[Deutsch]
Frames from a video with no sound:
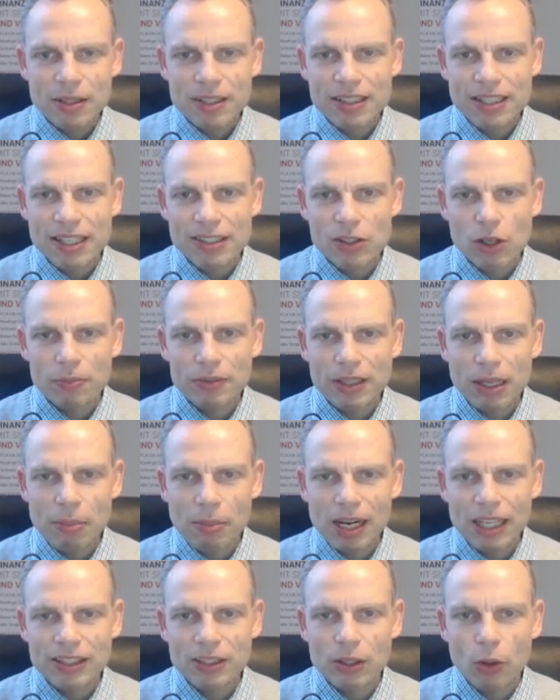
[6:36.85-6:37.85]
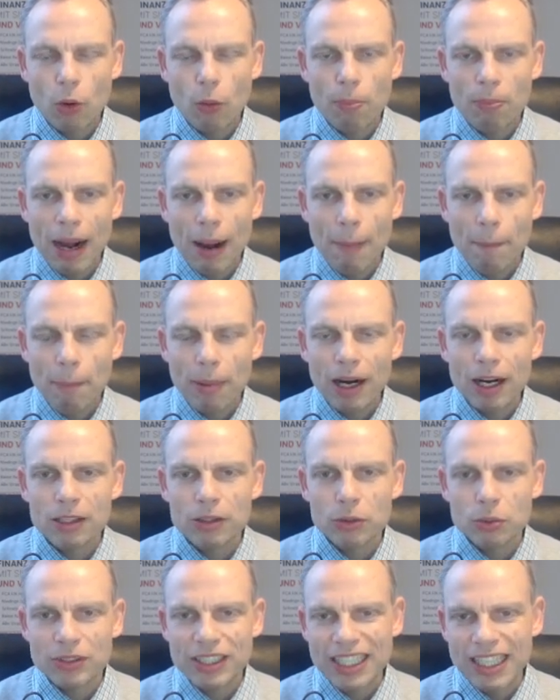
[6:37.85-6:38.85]
Das das heißt, ob der Markt hier oben
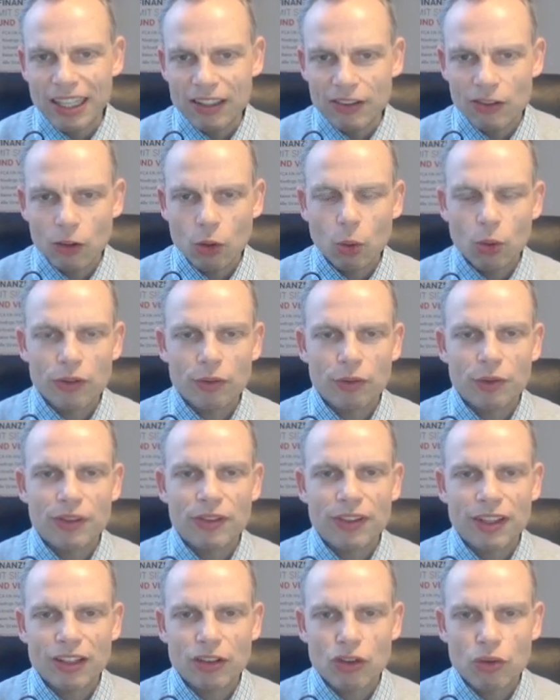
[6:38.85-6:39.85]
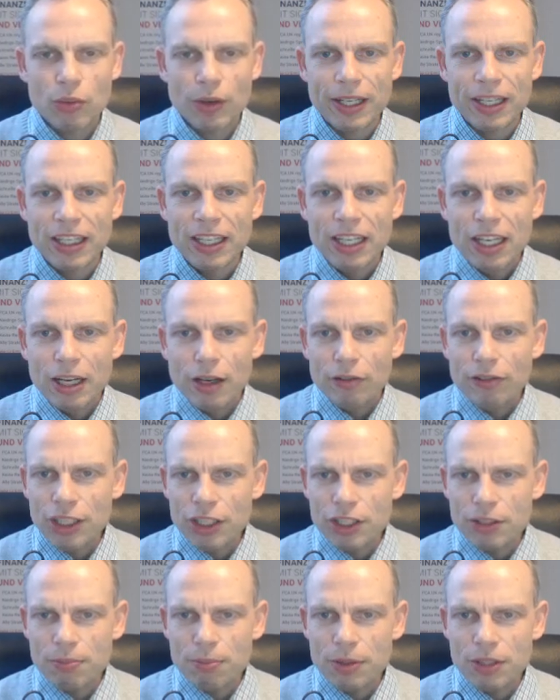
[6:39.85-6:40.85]
abprallt und die ganz kurzfristigen Trader
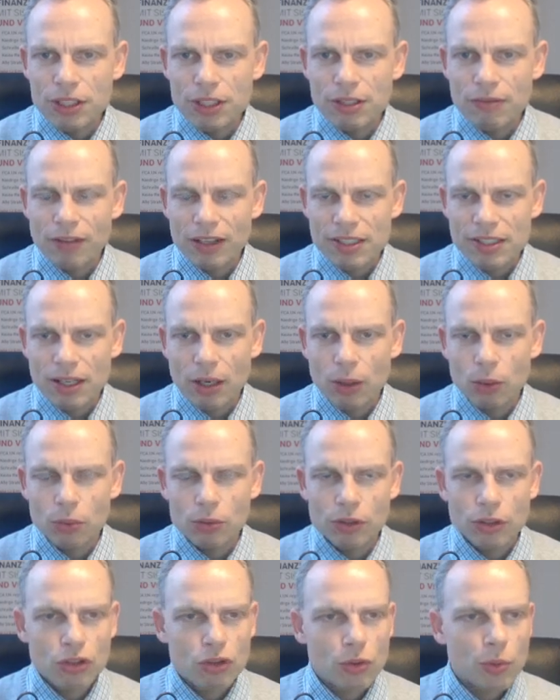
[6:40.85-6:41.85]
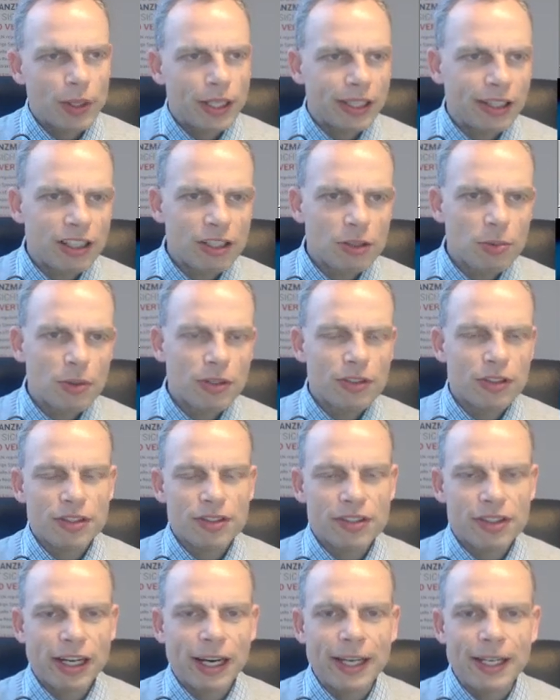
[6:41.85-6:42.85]
vielleicht ein bisschen was nach unten traden, das wird sich
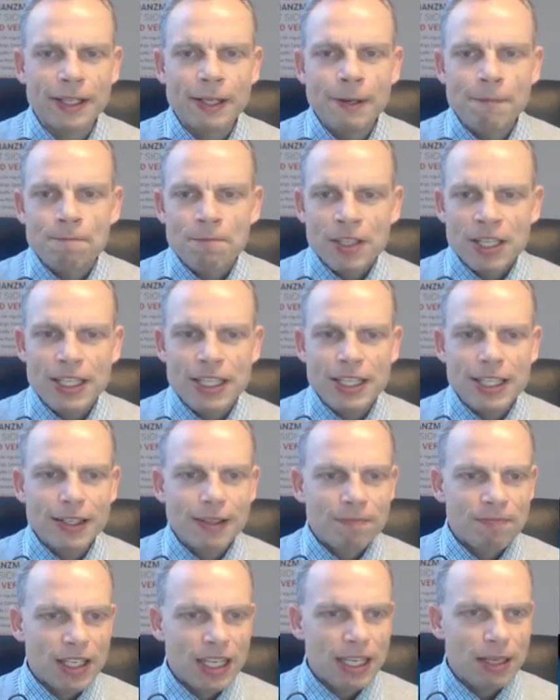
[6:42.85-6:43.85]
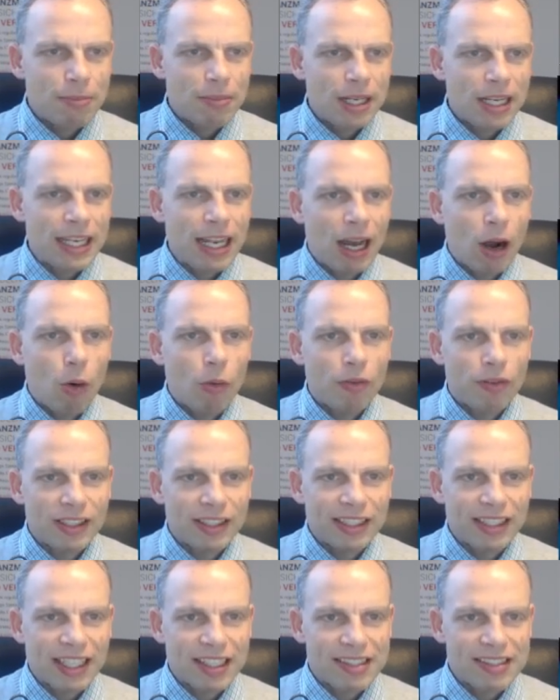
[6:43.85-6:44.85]
zeigen hier im Laufe
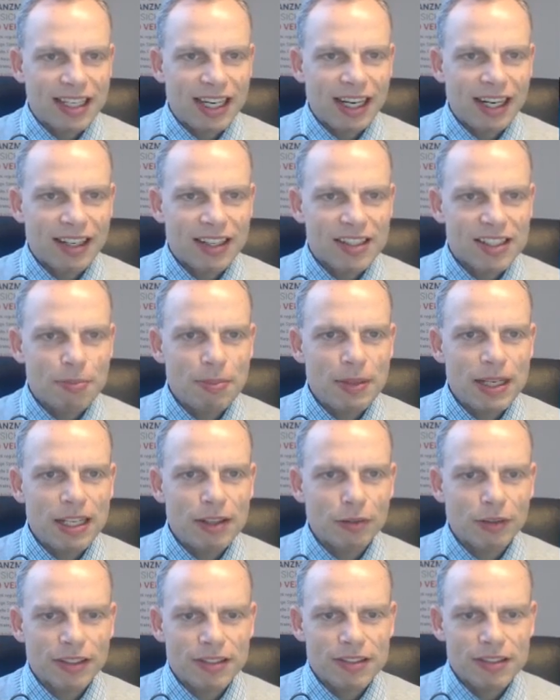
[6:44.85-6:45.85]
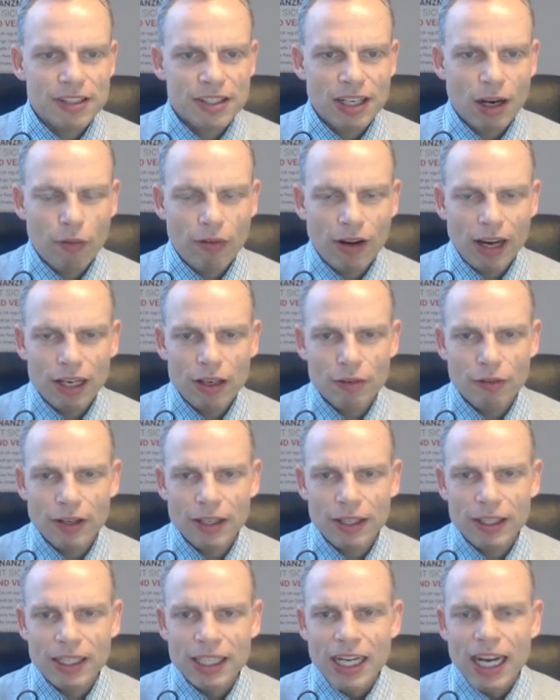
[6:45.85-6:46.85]
des Tages. Mittelfristig auf alle
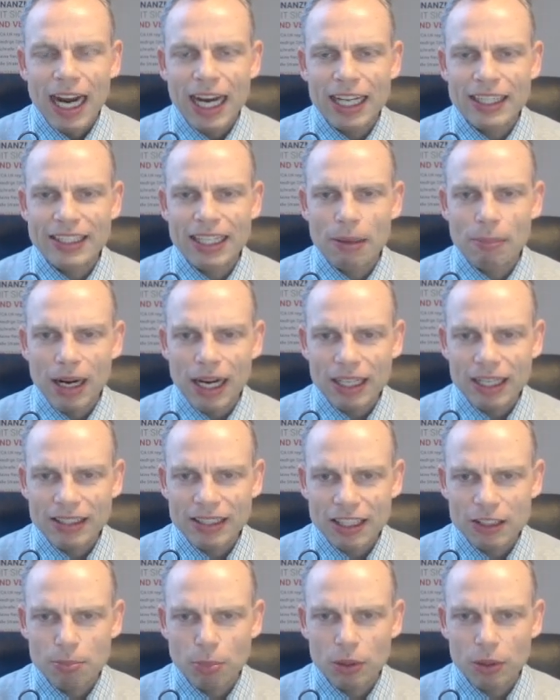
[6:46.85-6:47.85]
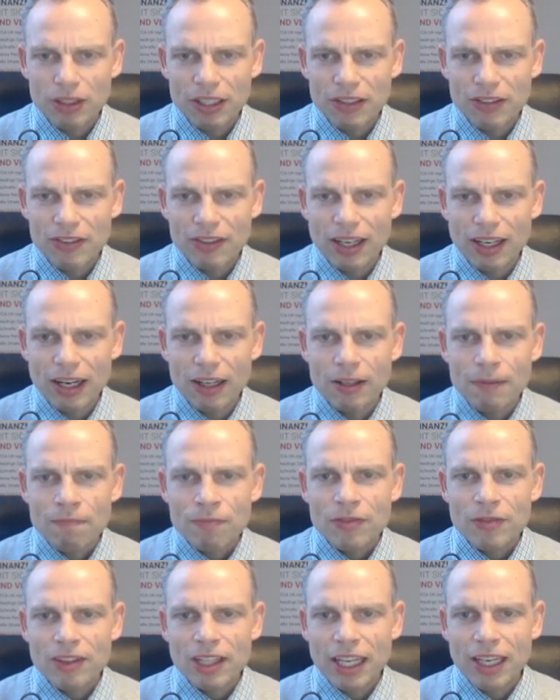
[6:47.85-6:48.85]
Fälle hat der Markt das Potenzial,
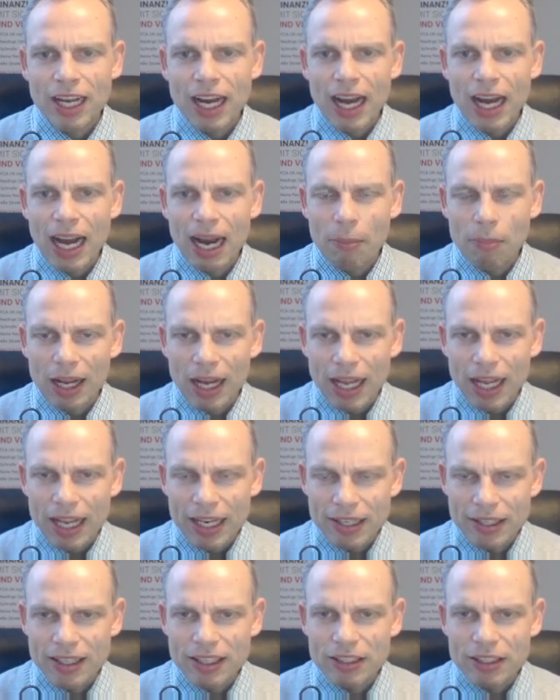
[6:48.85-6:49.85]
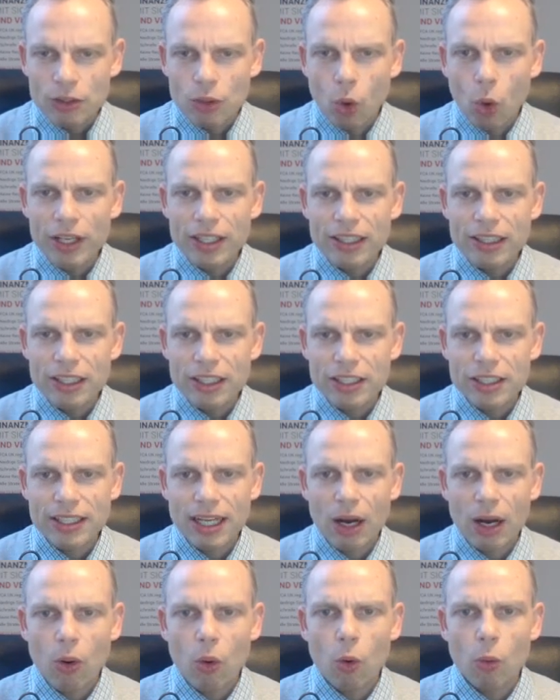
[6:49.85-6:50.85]
dann am Ende deutlich
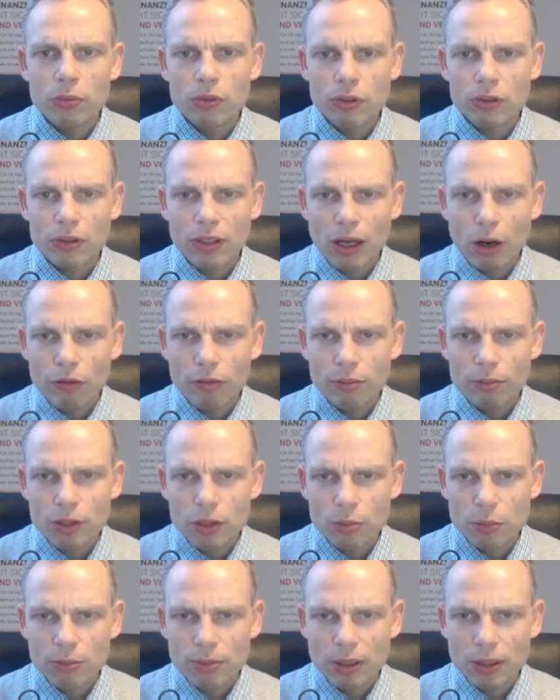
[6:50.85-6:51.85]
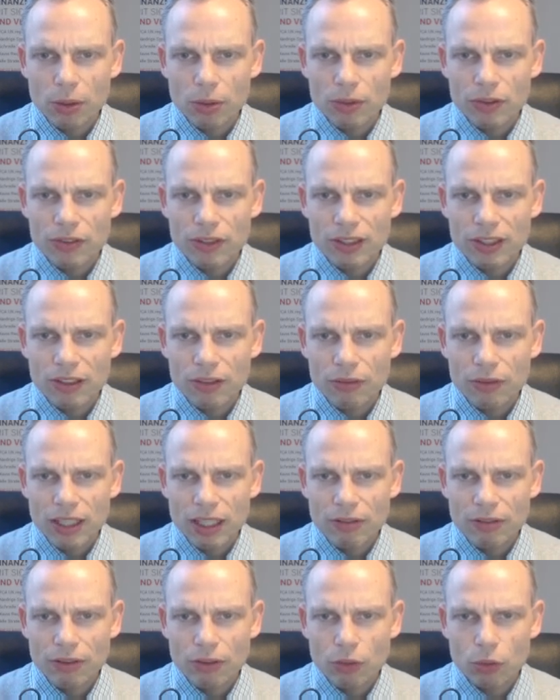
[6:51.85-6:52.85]
nach oben zu laufen. Ich muss mal kurz hier das wieder
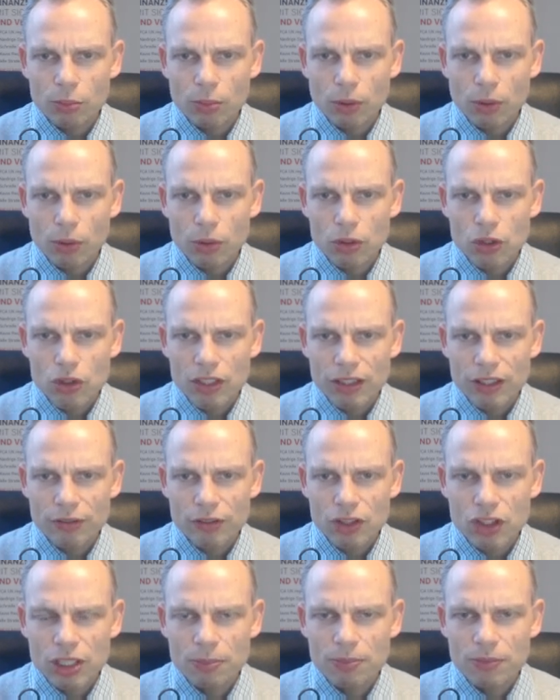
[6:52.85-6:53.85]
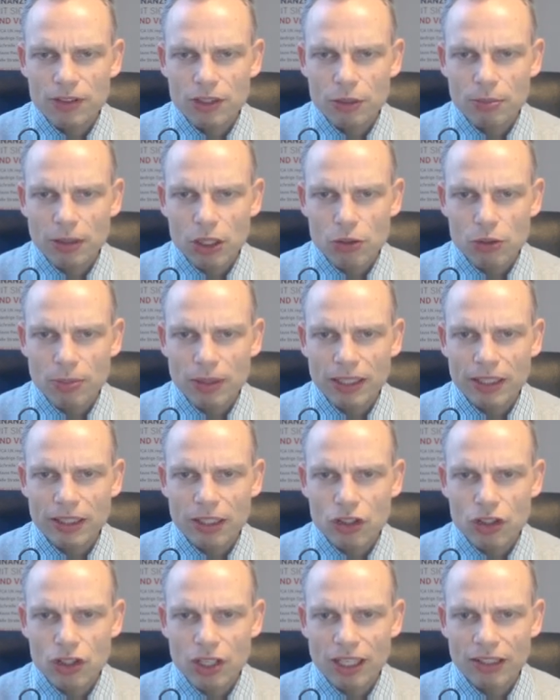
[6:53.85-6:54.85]
etwas rüberrutschen, das verschiebt sich manchmal in
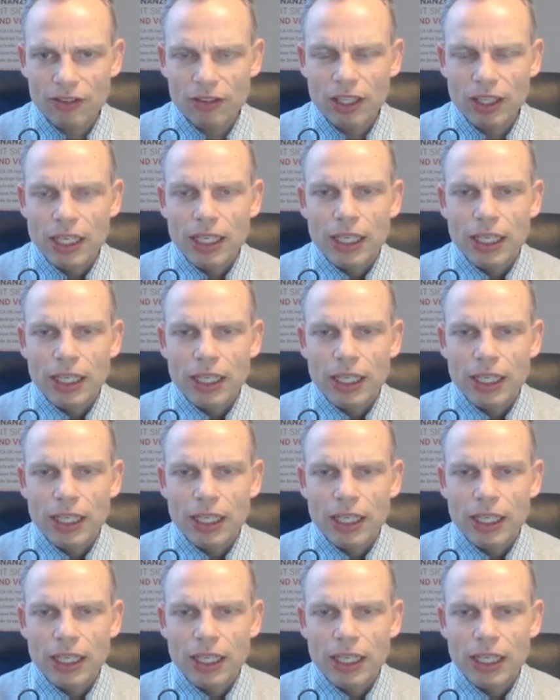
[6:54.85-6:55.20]
den Charts.